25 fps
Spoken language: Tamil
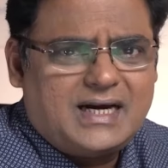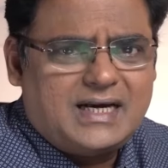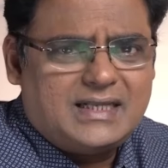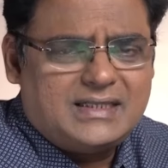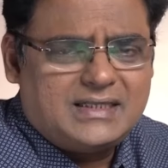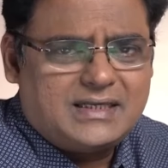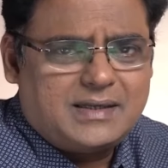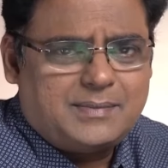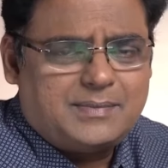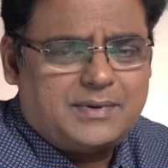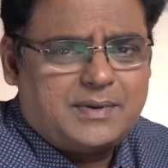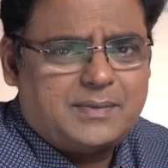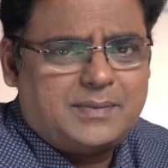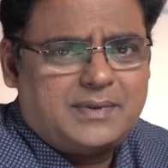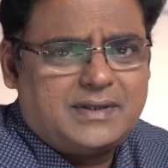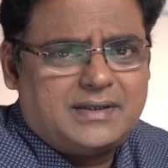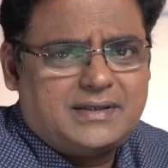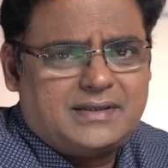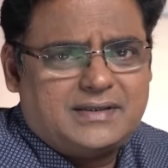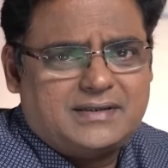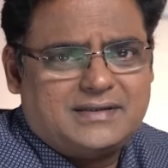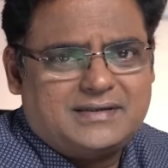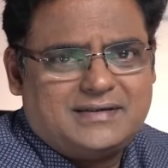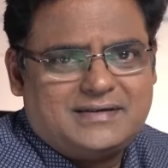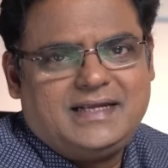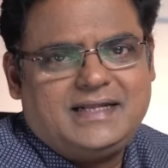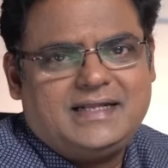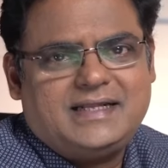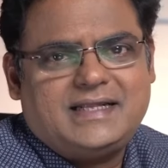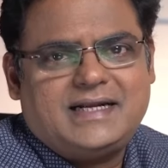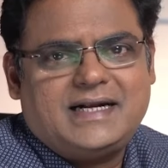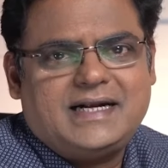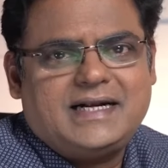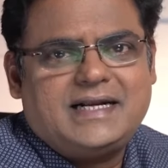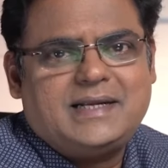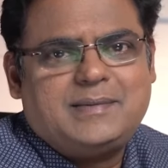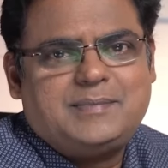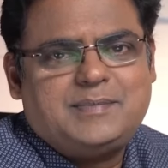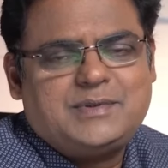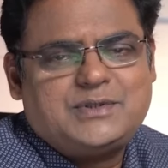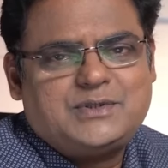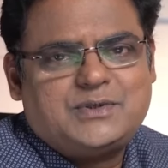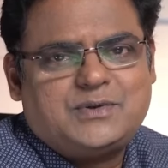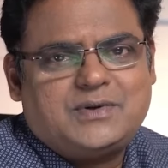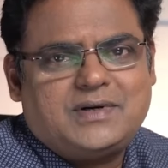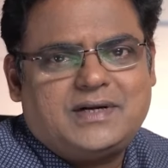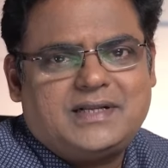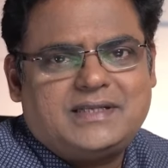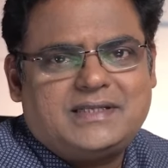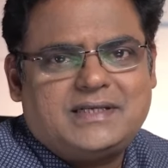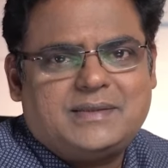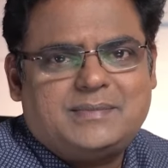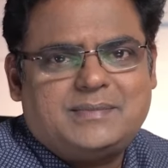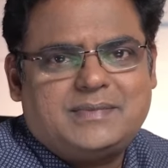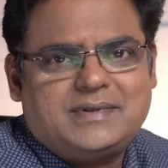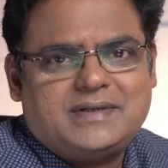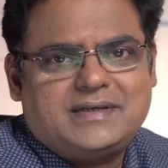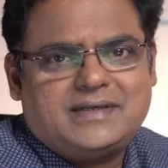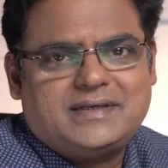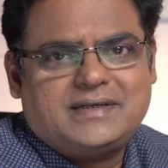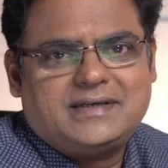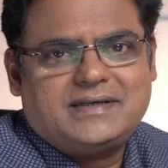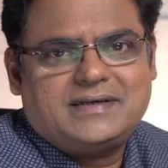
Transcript: அதுக்கப்புறமா இந்த ரெண்டு எபிசோட்லேருந்து நம்ம